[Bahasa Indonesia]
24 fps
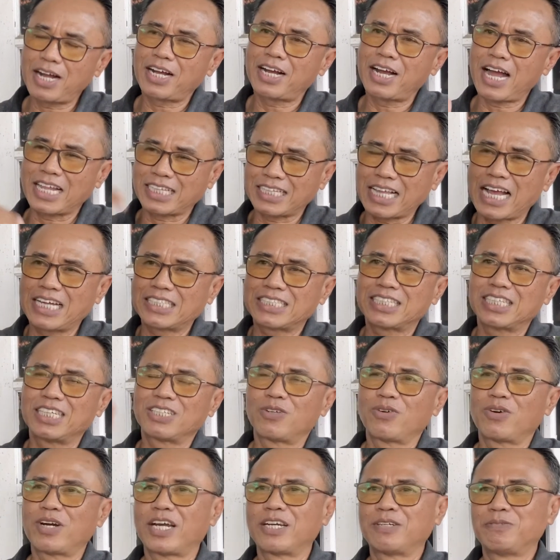ke atas gitu
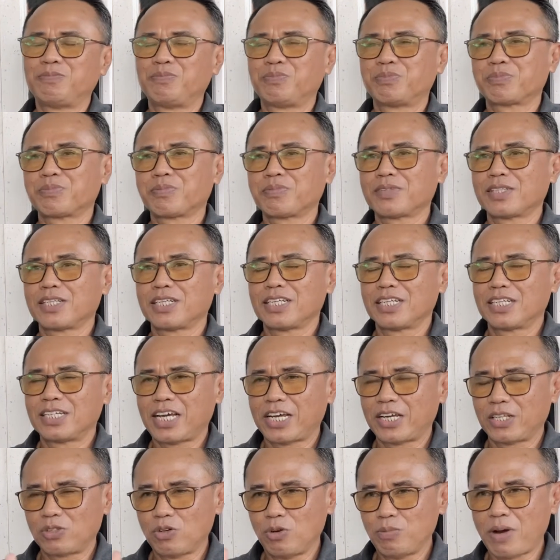kan nah
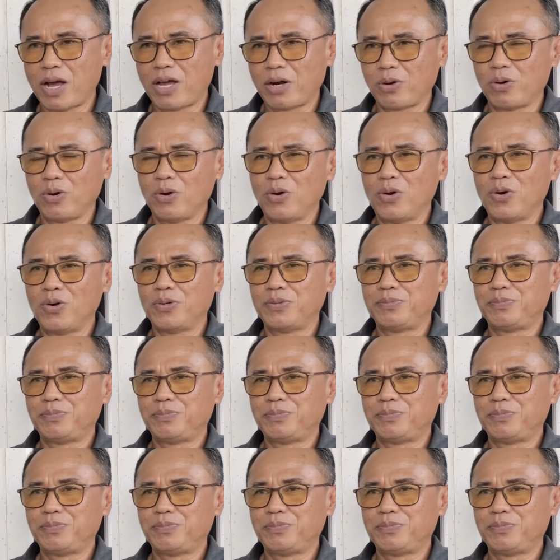itu baru